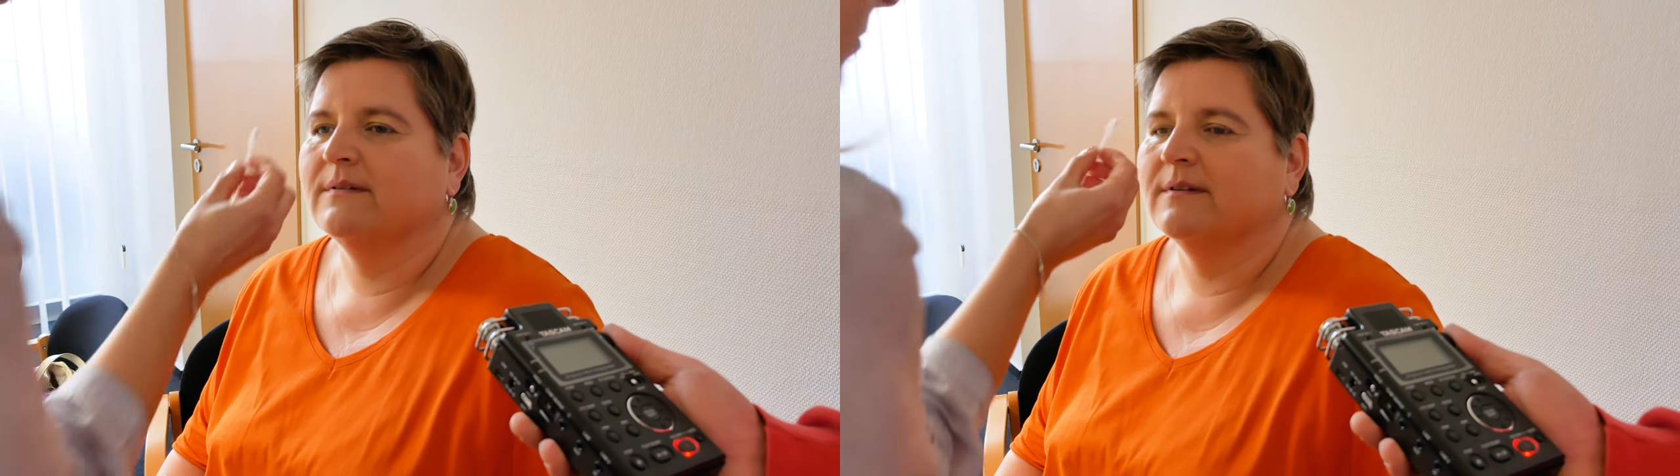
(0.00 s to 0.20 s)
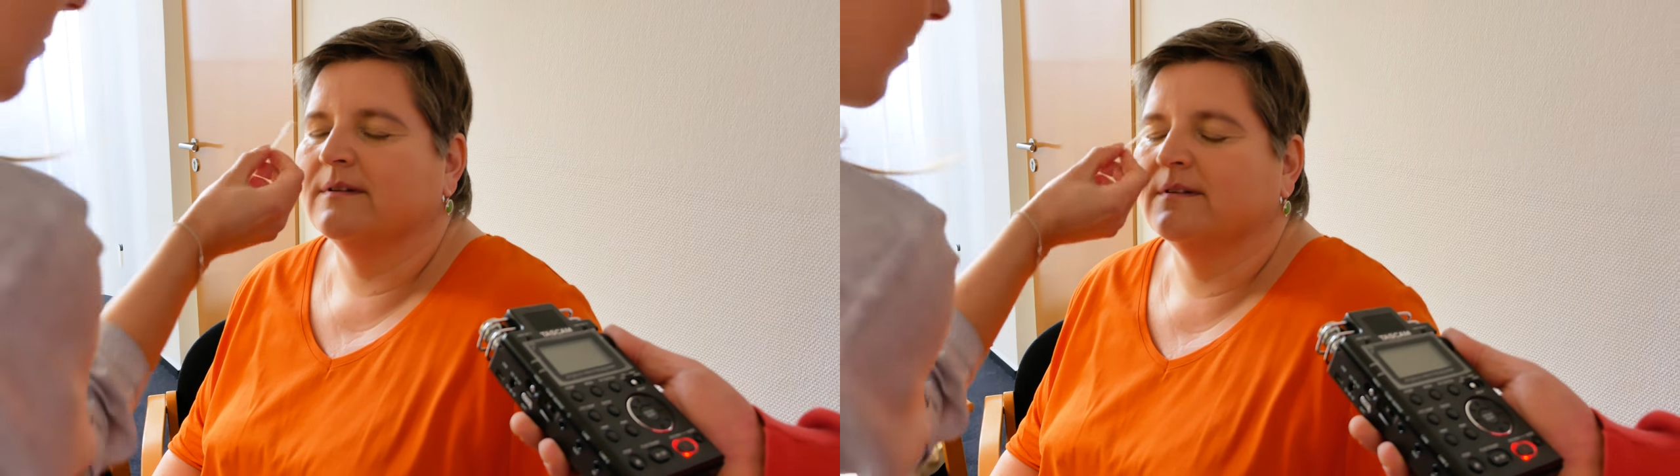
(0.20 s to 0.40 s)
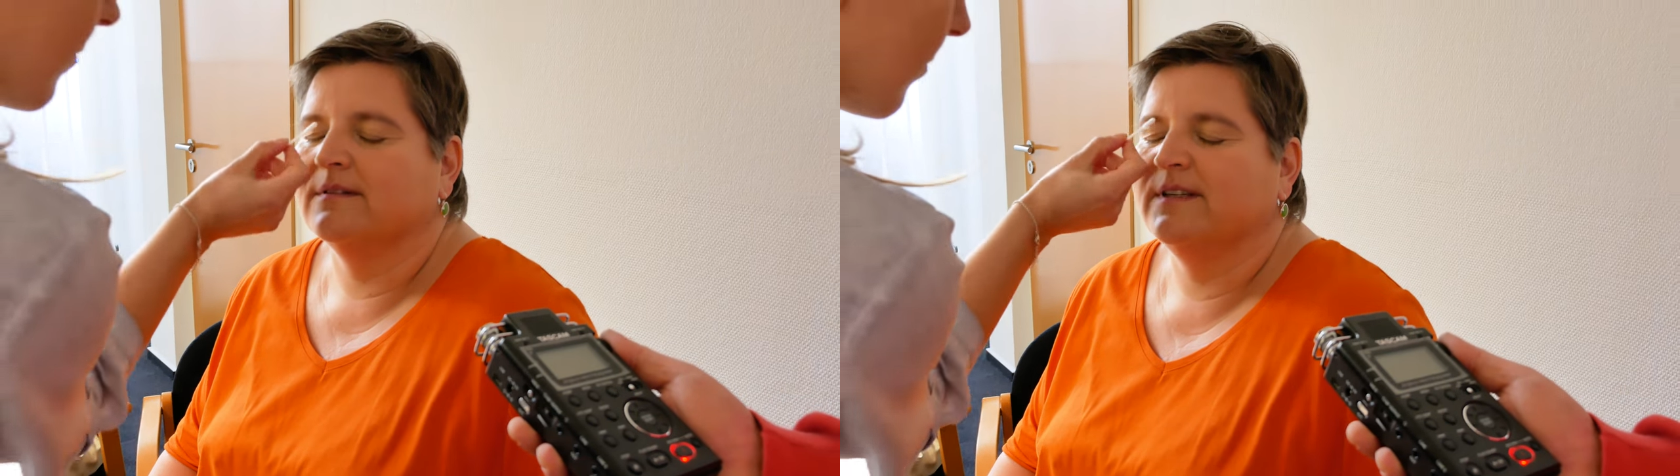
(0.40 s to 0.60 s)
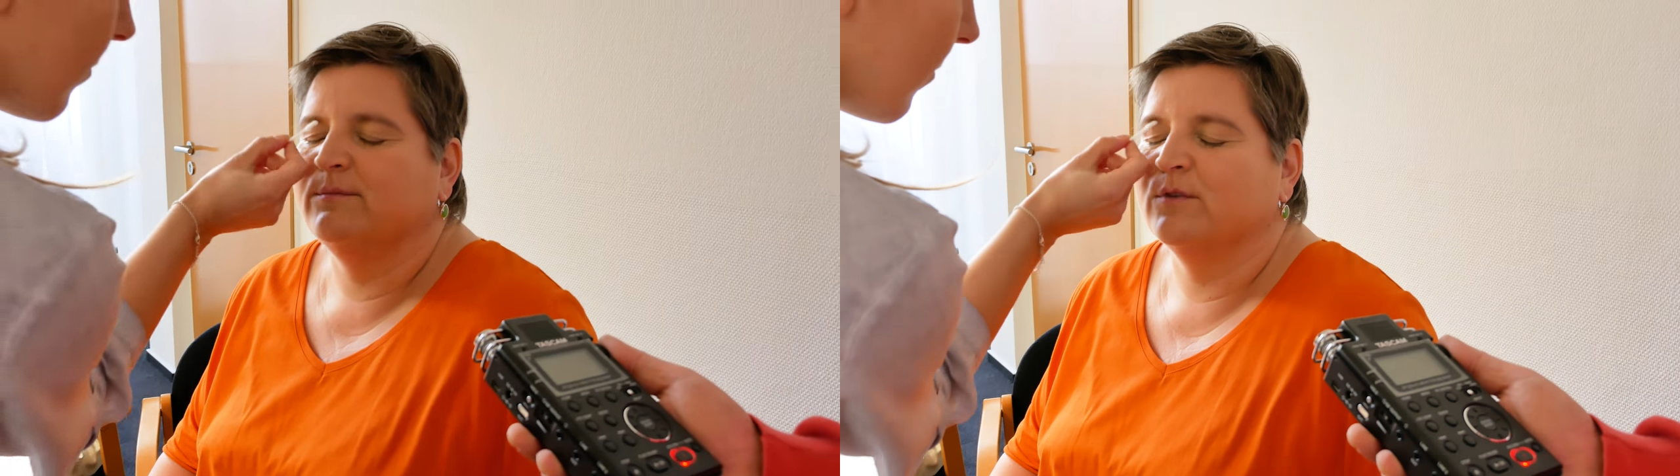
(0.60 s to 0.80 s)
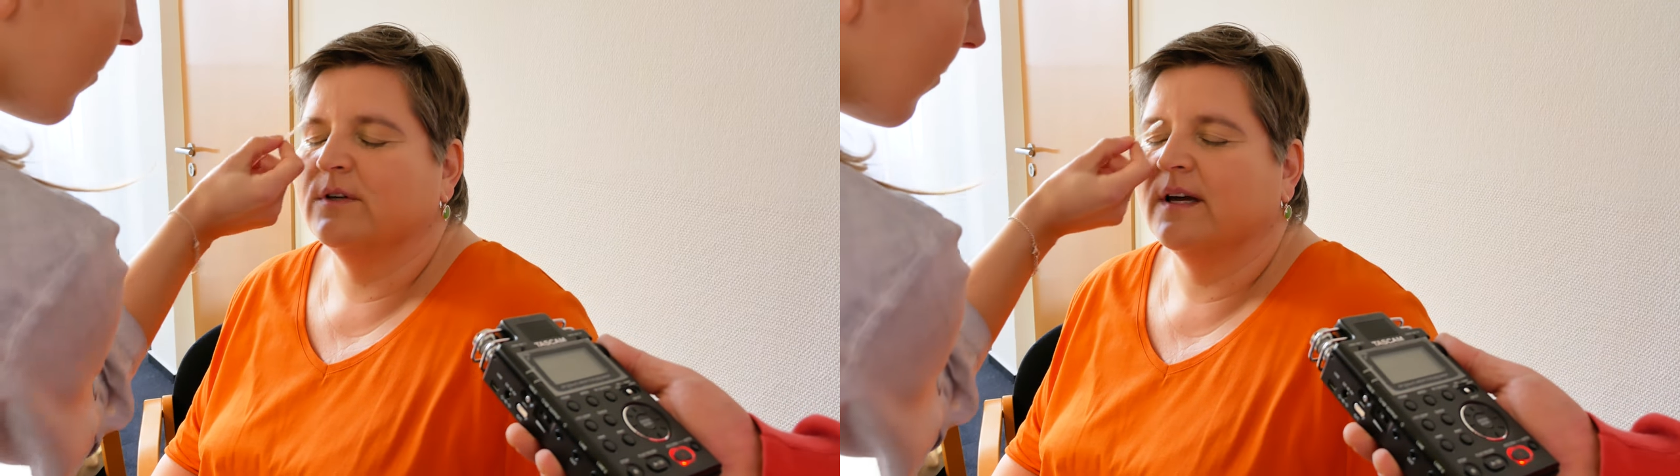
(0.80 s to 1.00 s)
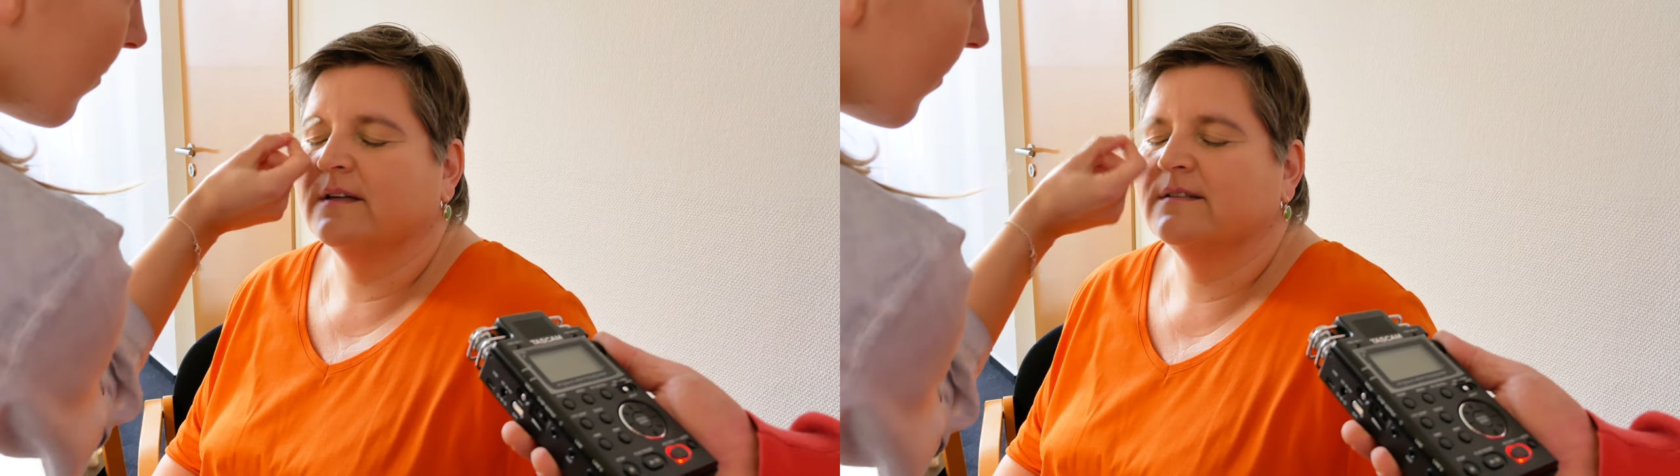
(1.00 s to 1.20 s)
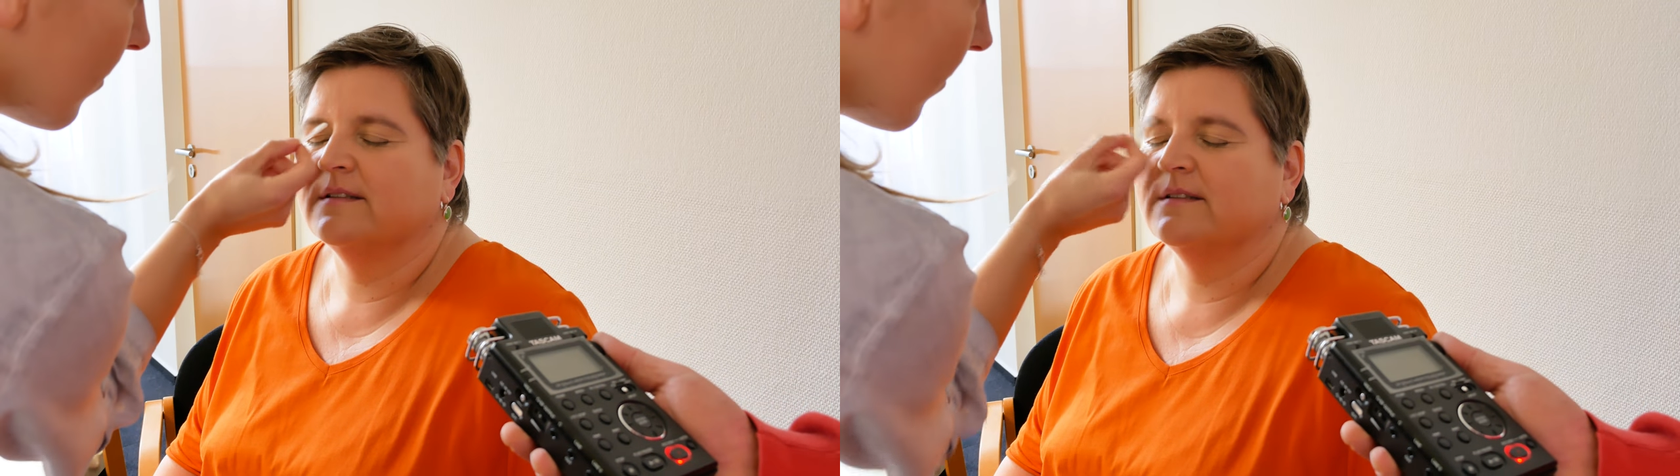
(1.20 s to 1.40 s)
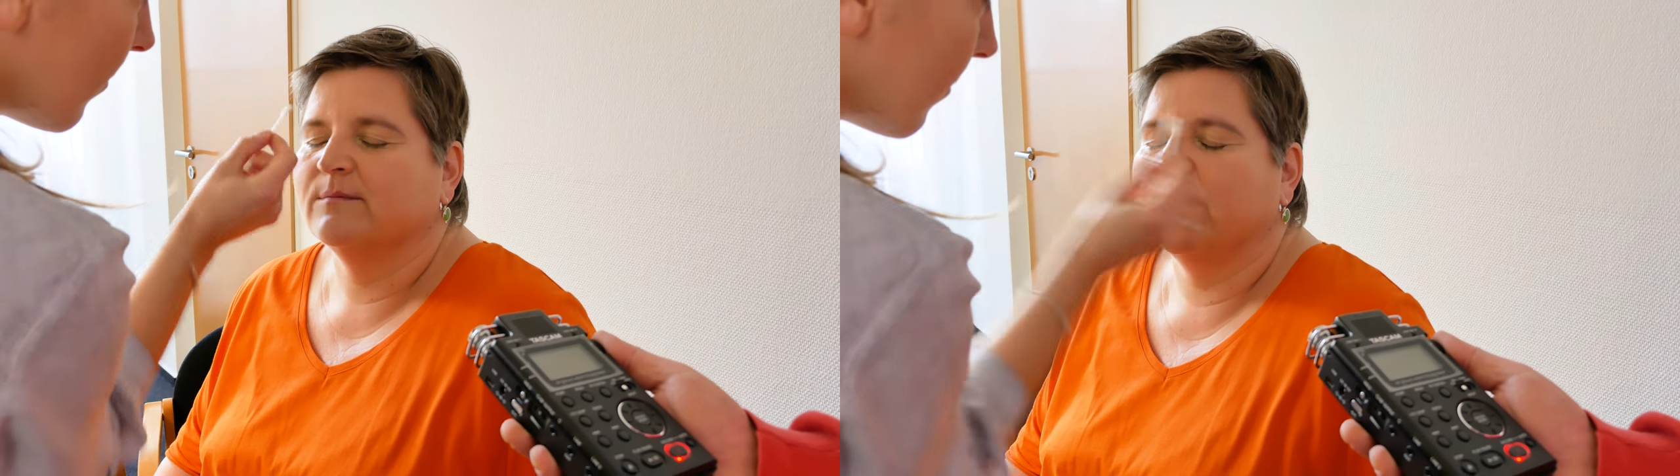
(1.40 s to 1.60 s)
äh,
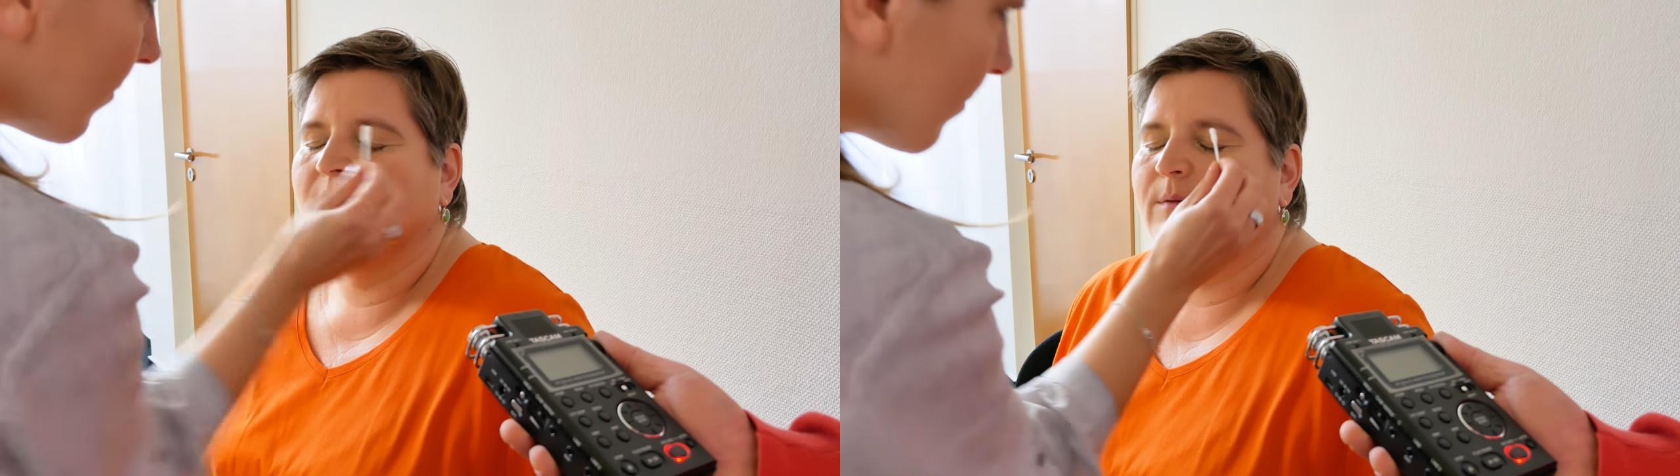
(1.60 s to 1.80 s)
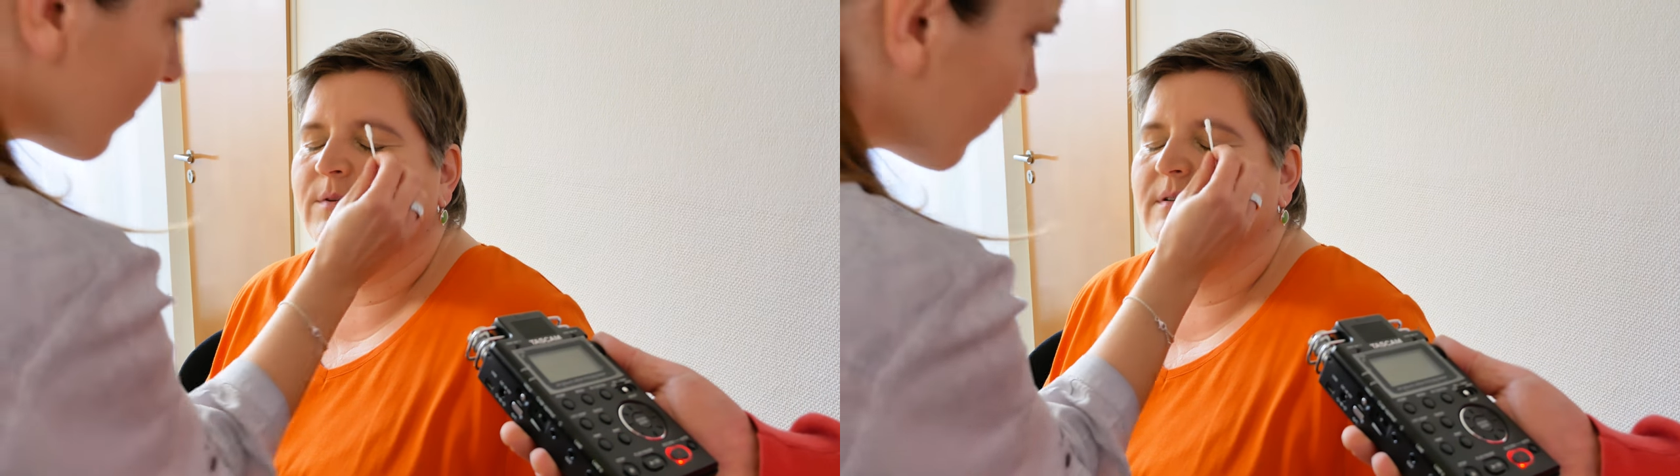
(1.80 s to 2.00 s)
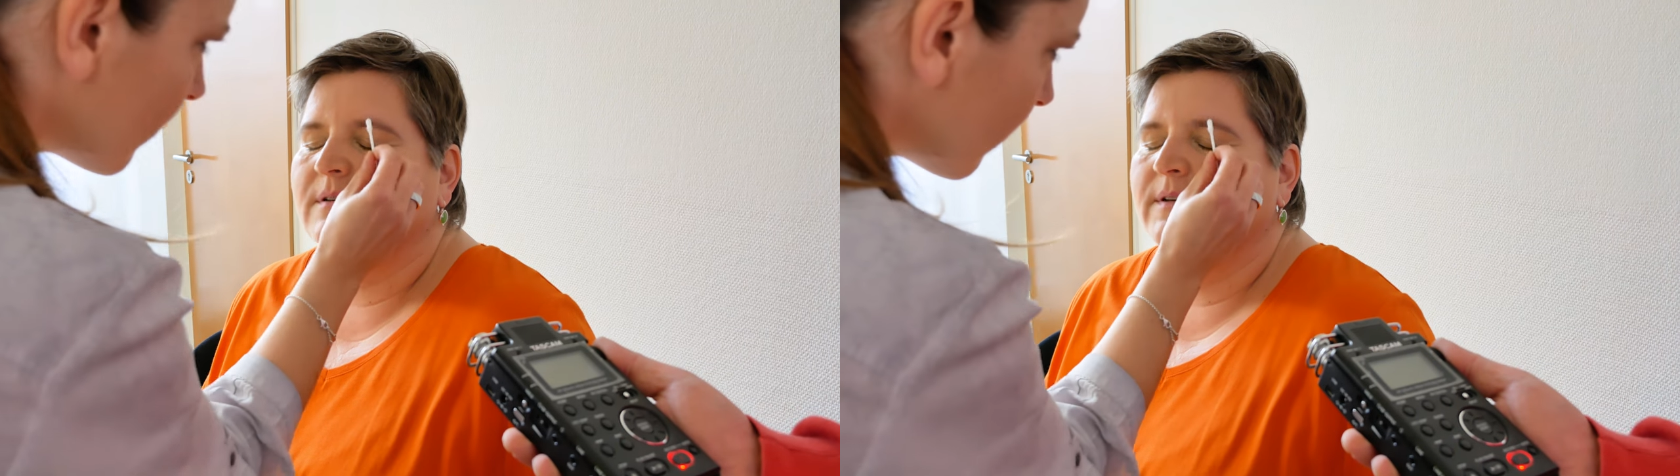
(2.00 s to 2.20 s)
87 im Herbst.